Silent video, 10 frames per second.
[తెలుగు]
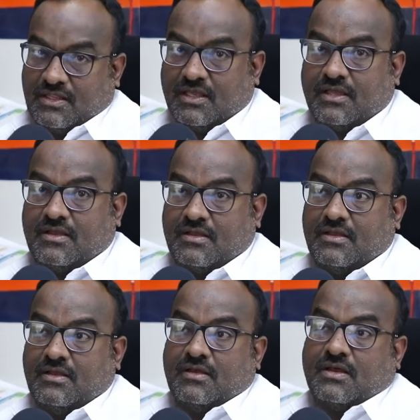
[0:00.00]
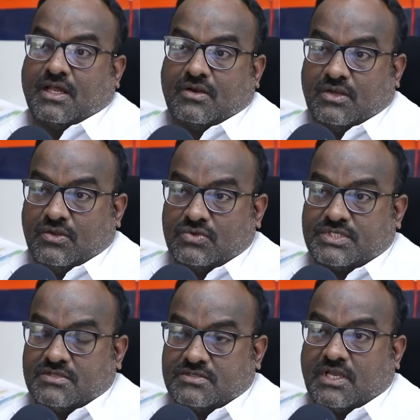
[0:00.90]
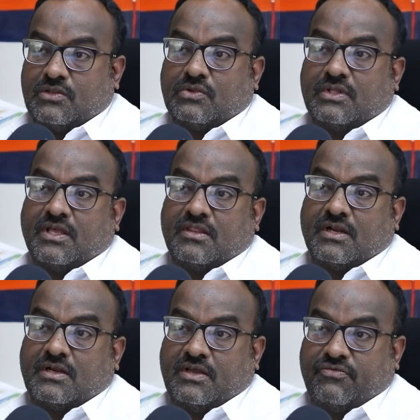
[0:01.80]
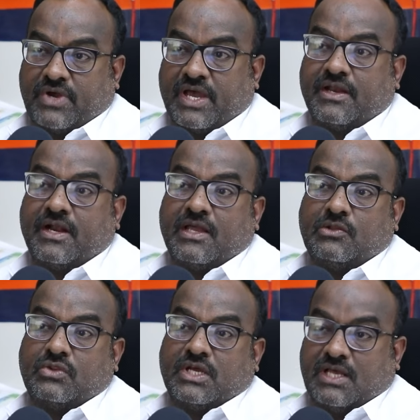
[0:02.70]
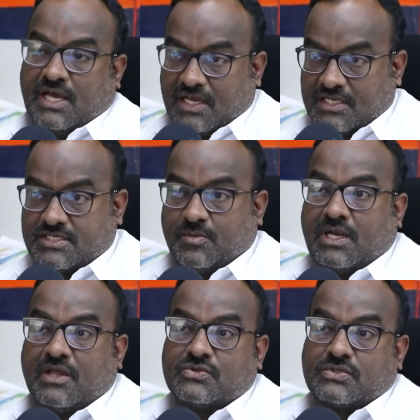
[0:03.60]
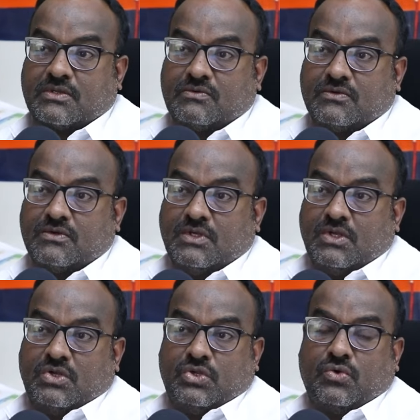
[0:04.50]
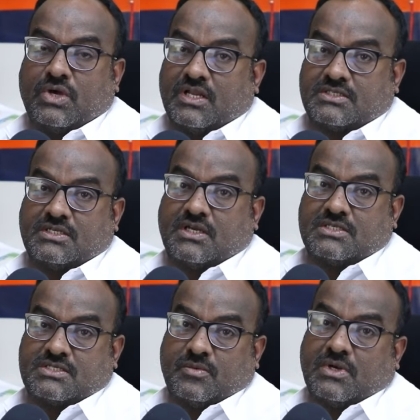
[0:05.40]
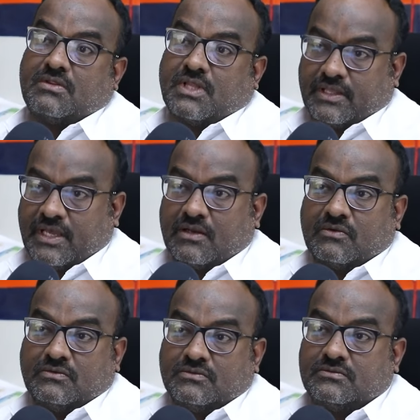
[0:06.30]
ఇదే న్యూ సెన్స్ అవుతుంది ఏంటంటే ఫైవ్ హండ్రెడ్ అవుతుందని ఆ కస్టమర్లే వస్తున్నారు న్యూ కనెక్షన్ కస్టమర్లు తగ్గారు